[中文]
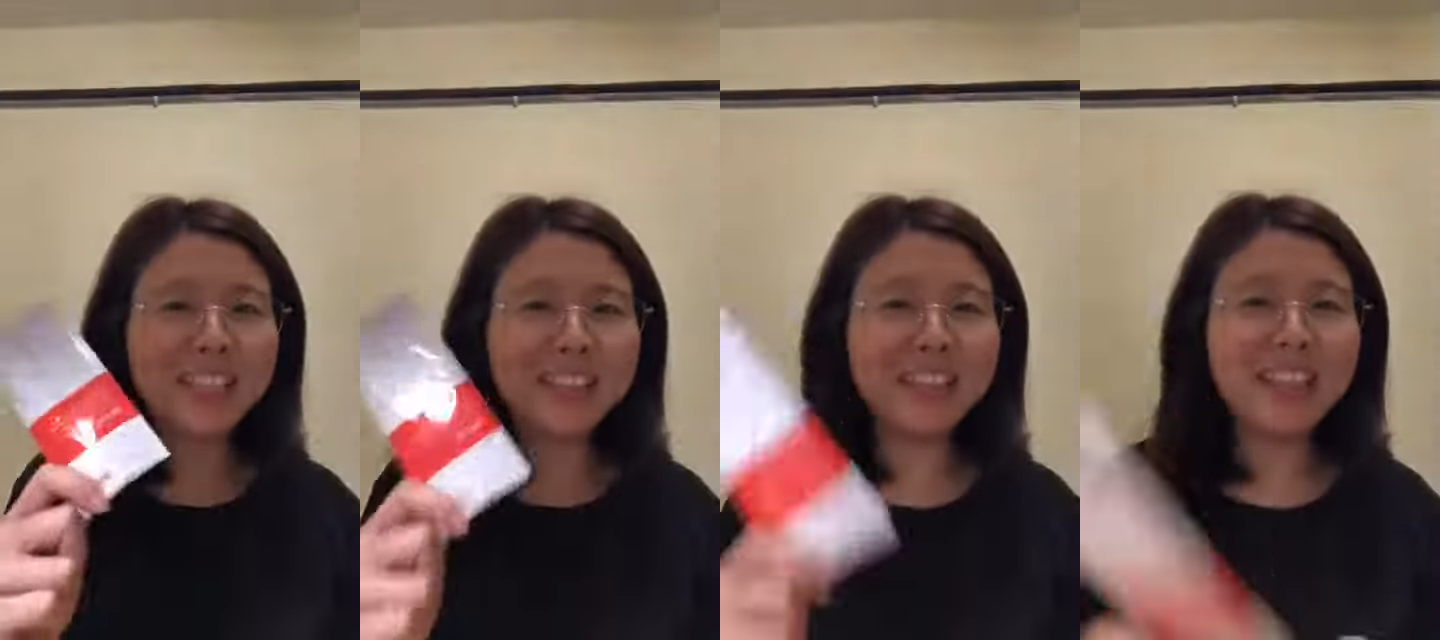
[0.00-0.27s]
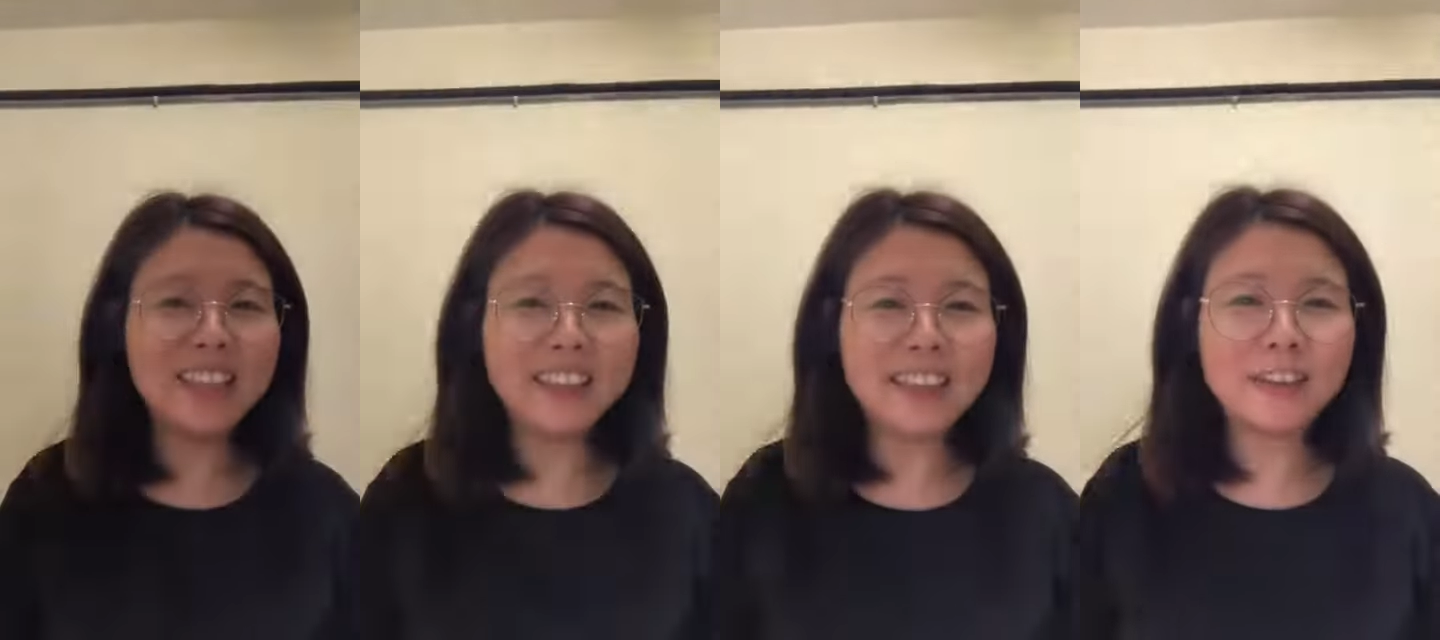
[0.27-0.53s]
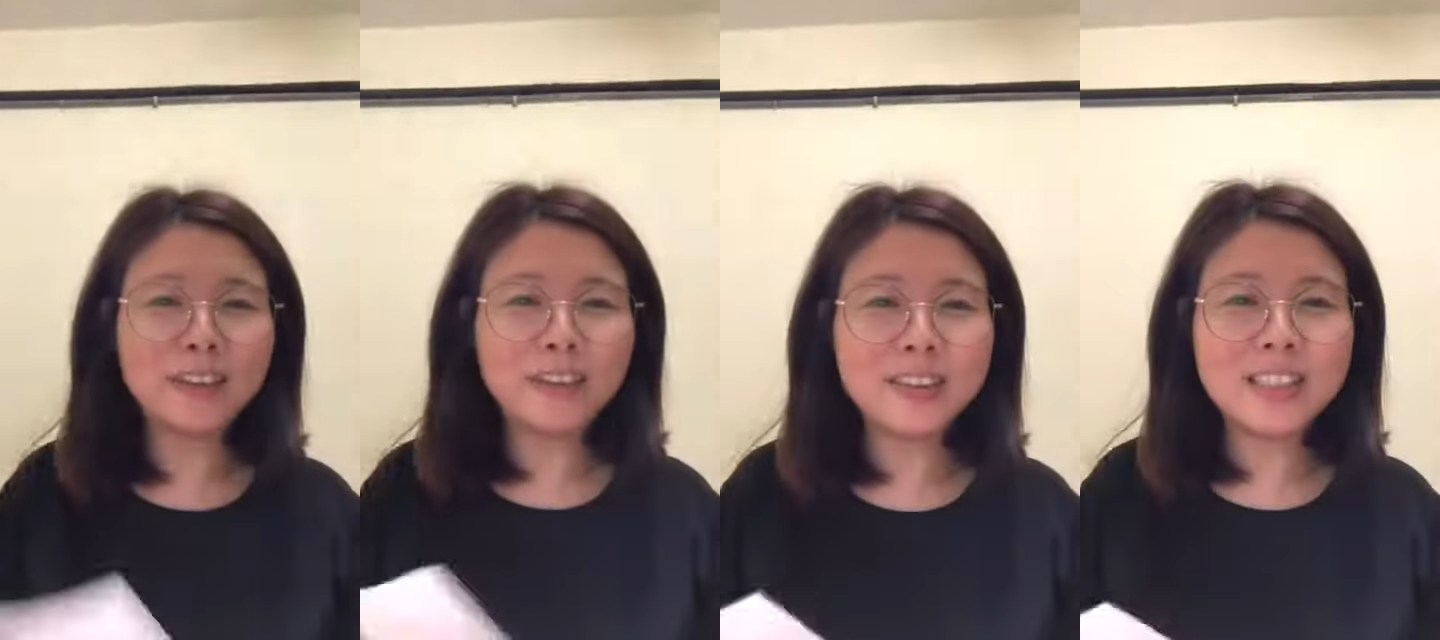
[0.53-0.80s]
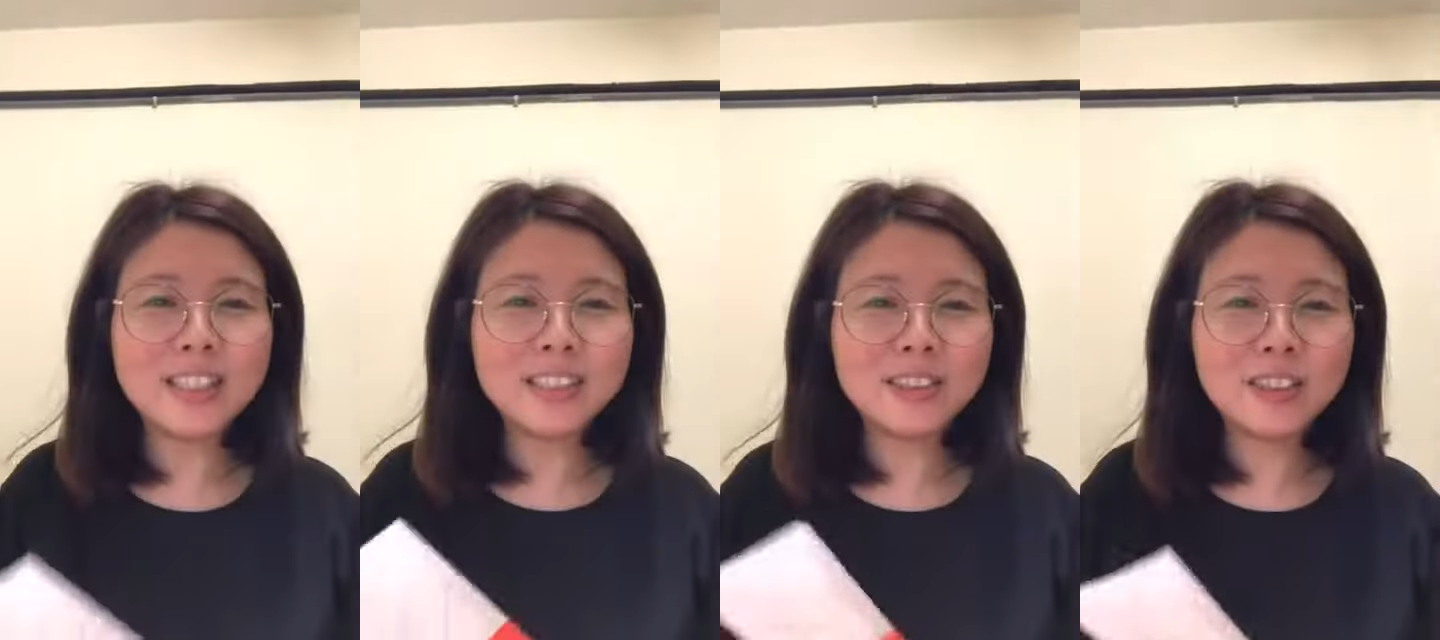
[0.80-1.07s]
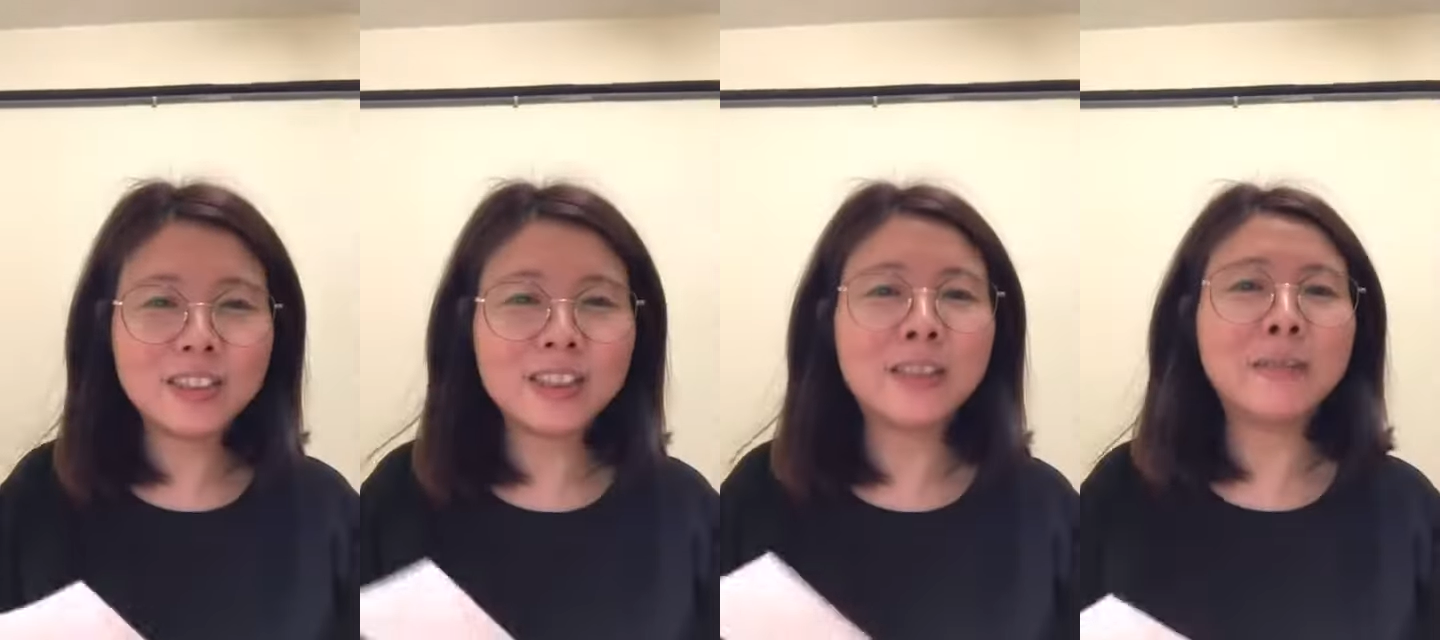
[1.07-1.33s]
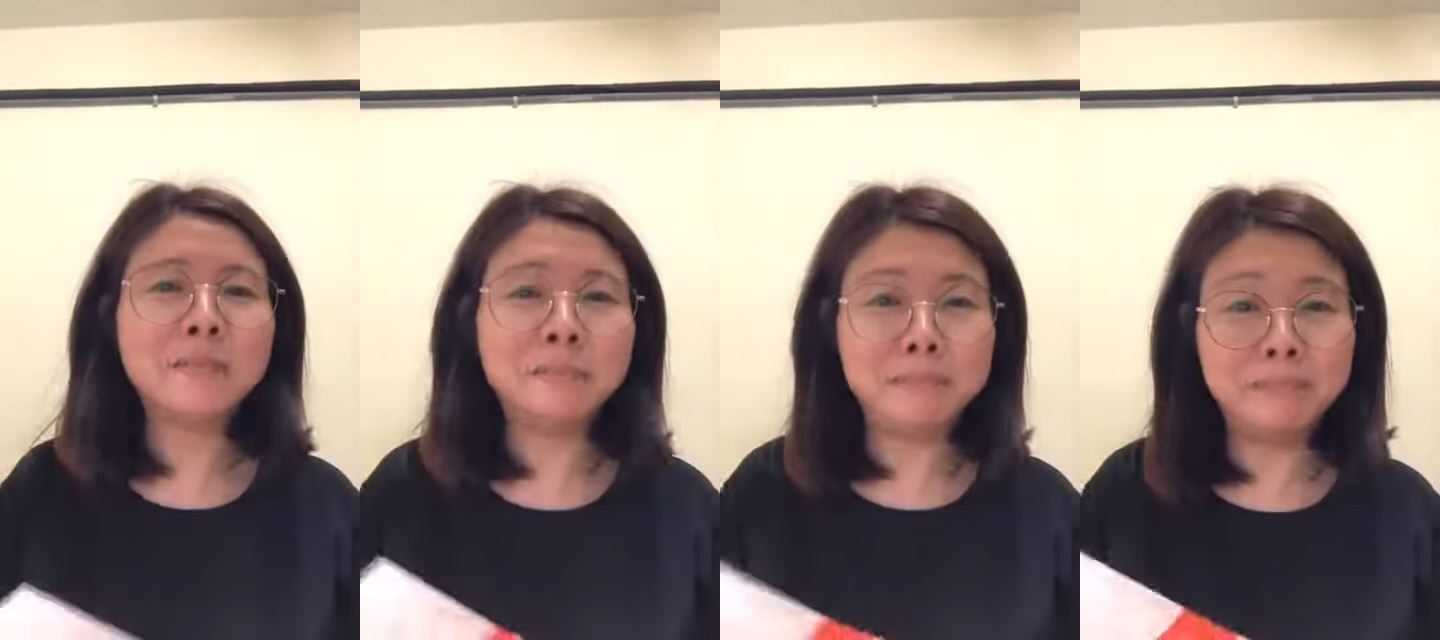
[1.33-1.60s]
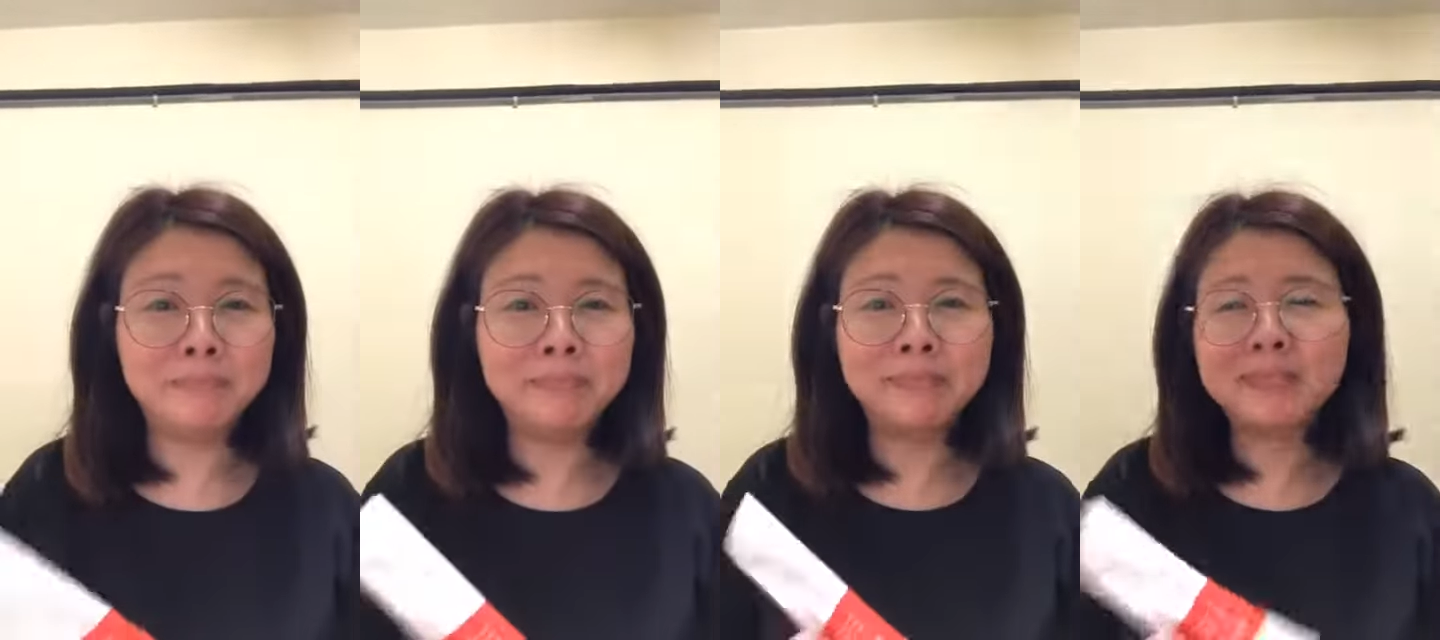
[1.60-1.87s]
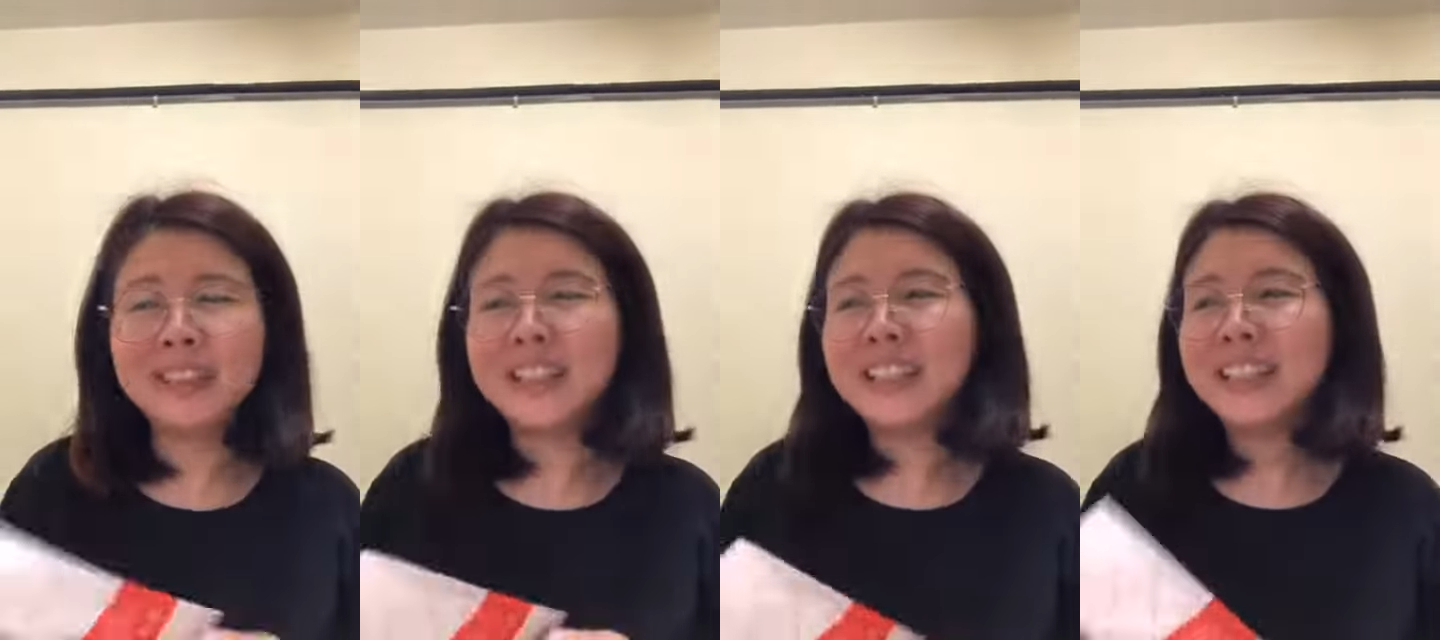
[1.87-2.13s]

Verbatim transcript: 每个人听到都已经觉得，嗯，